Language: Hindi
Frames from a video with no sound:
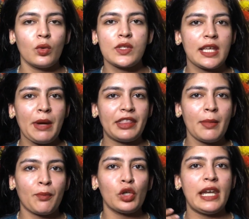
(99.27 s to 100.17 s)
उसके बाद ना
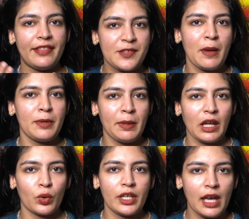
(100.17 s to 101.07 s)
मैं आपको लेंस पे भी
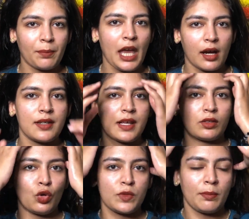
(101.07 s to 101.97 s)
बताऊंगी कि आप क्या कर
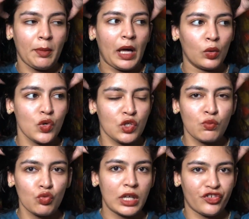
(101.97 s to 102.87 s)
सकते हो अपने बालों को
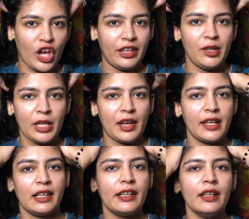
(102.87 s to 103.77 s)
स्मूथ एंड शाइनी बनाने
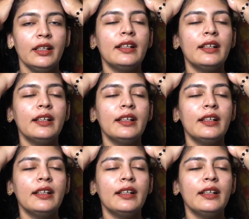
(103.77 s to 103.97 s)
के लिए